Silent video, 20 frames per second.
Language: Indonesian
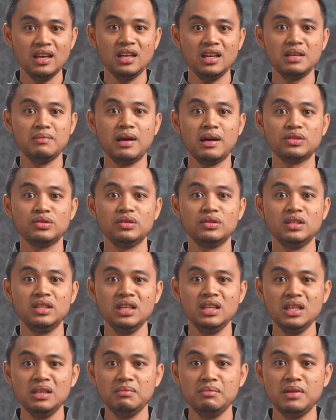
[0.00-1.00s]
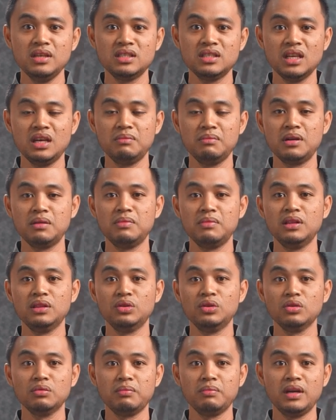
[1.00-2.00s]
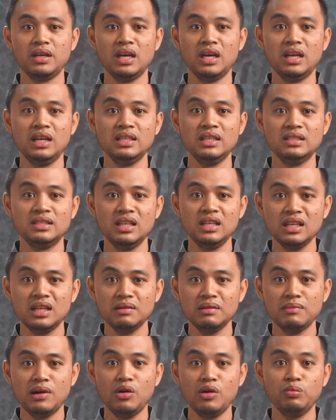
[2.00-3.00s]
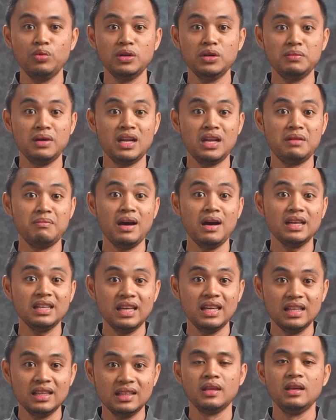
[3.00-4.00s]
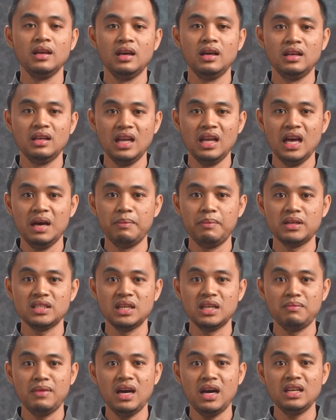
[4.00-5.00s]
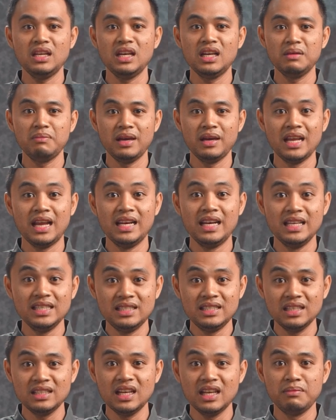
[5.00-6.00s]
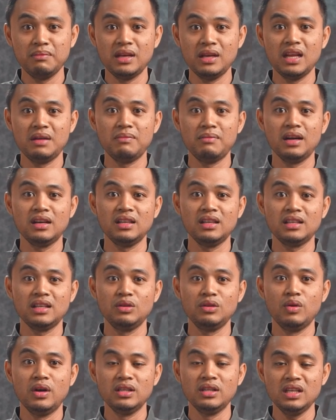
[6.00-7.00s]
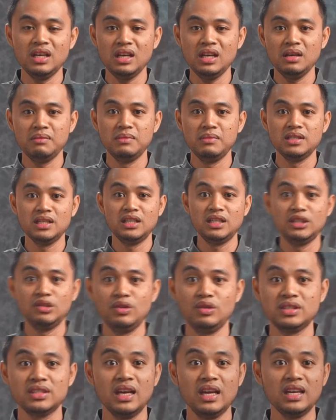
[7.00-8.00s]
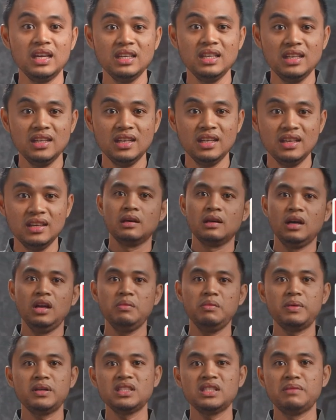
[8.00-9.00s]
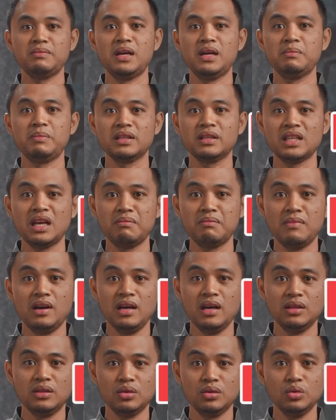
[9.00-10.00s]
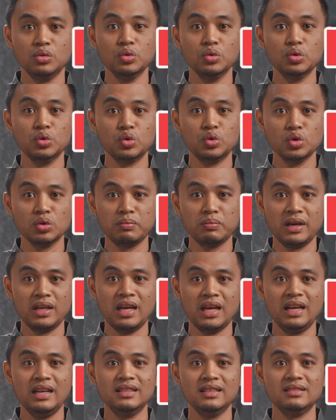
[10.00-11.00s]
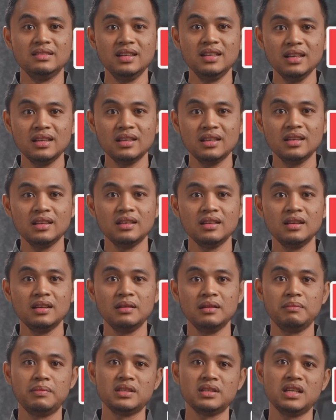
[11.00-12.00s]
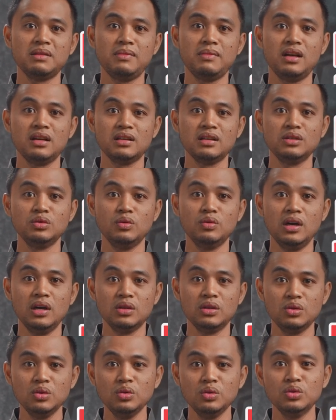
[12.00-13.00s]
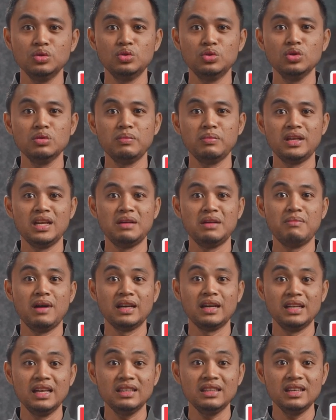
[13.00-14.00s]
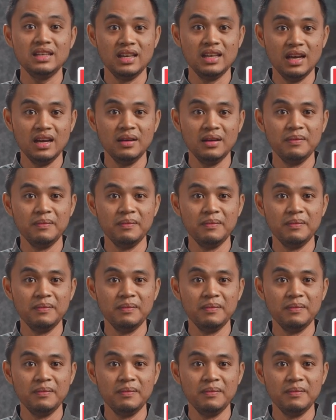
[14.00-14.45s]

yang dimaksud ini bisa berbentuk medan listrik maupun medan magnet. Nah, persamaan dari medan listrik dan medan magnet keduanya bisa ditulis kayak gini nih. Kalau persamaan pertama itu untuk medan listrik, persamaan kedua itu untuk medan magnetnya ya.